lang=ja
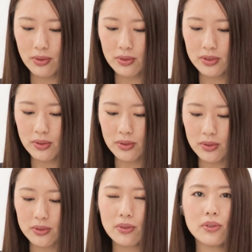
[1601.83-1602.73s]
競争
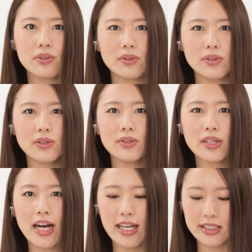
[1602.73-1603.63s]
予想討論
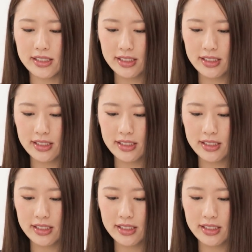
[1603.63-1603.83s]
会、